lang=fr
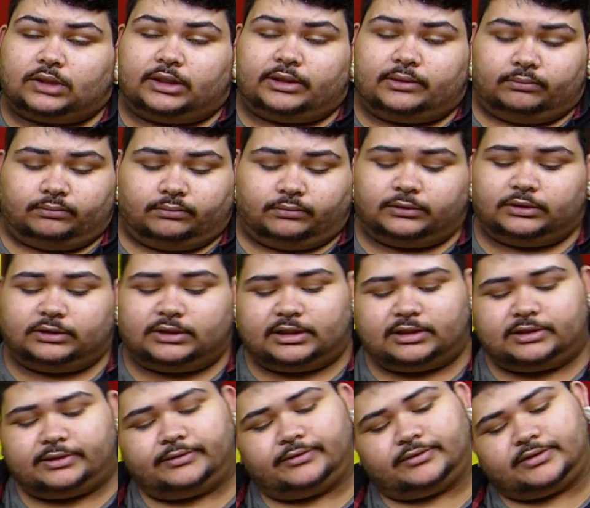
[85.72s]
Oui, une
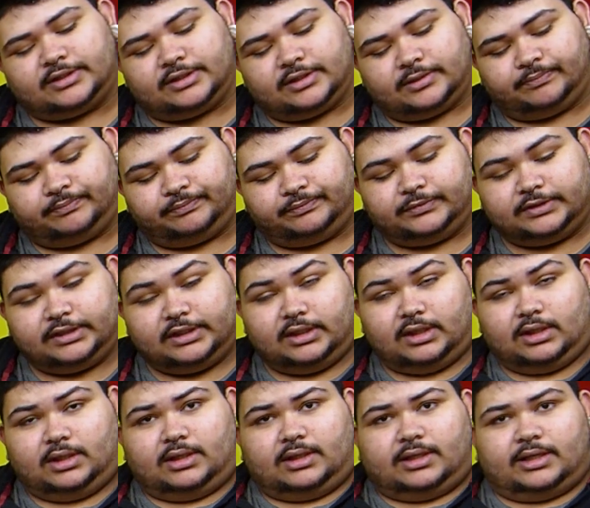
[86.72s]
excellente idée.
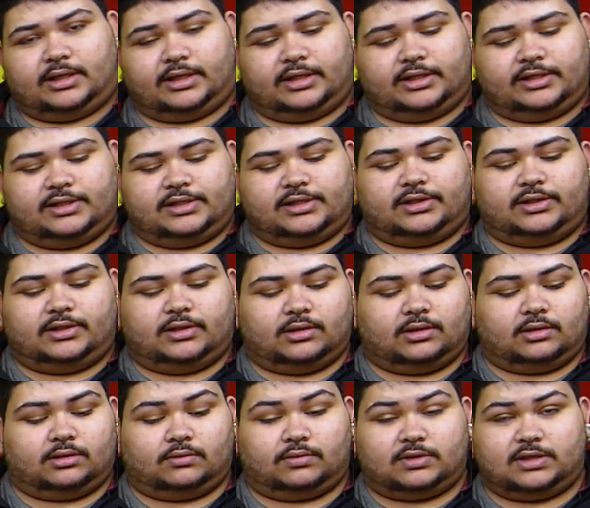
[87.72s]
Allez-y,
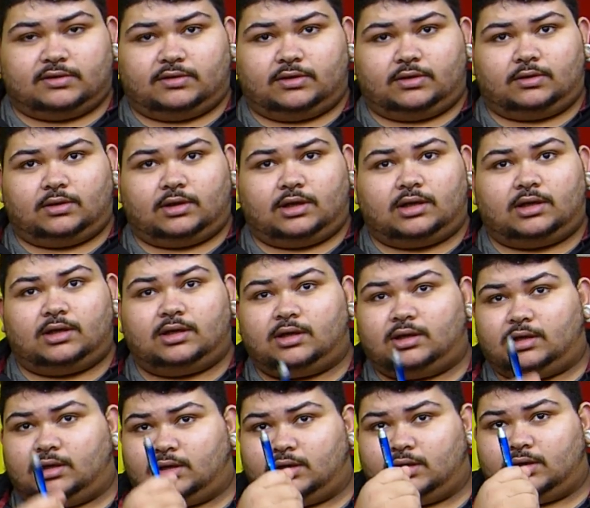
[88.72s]
vous savez quoi
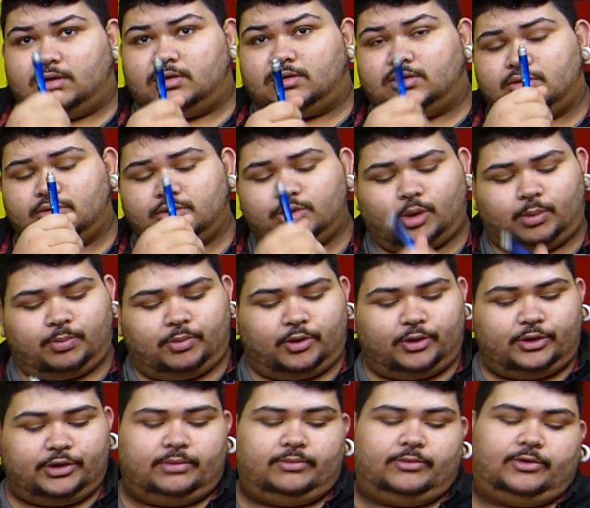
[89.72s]

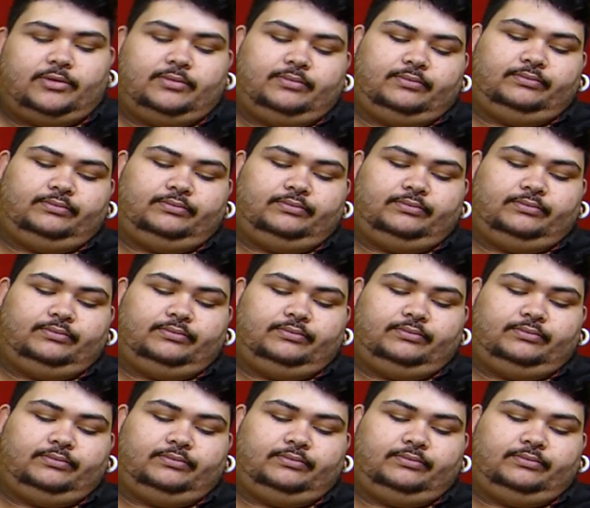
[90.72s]
Surprenez-moi.